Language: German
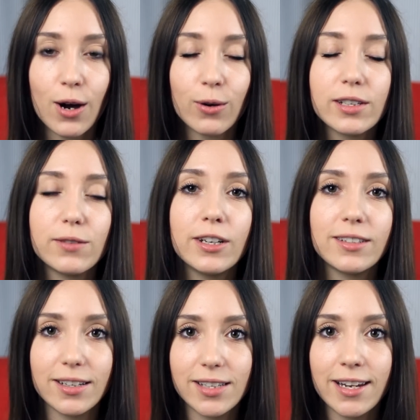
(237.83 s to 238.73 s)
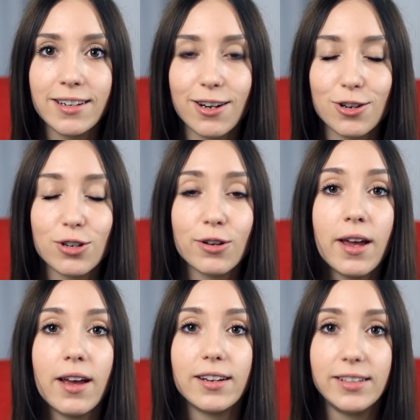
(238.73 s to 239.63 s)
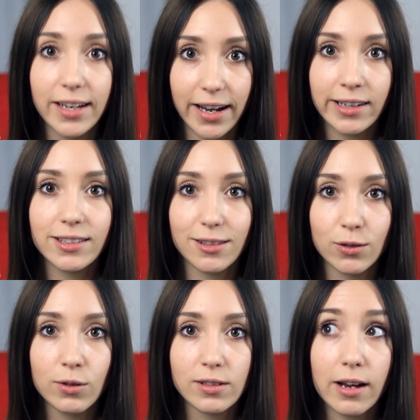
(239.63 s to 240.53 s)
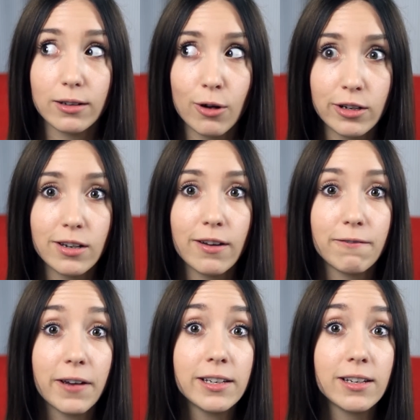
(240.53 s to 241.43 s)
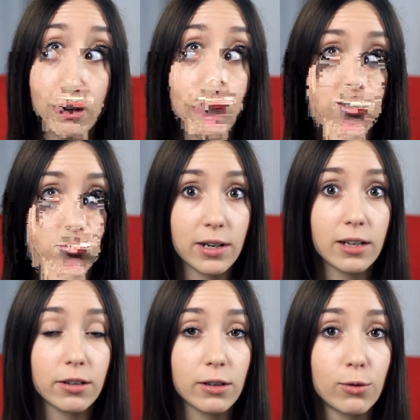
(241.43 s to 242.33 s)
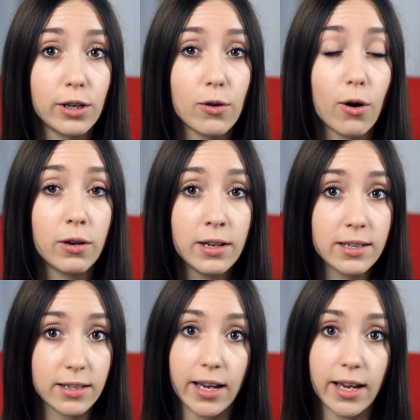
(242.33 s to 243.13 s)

Und es wird tatsächlich auch schon direkt dazu gesagt, Leute, wenn ihr die Maze Runner Trilogie noch nicht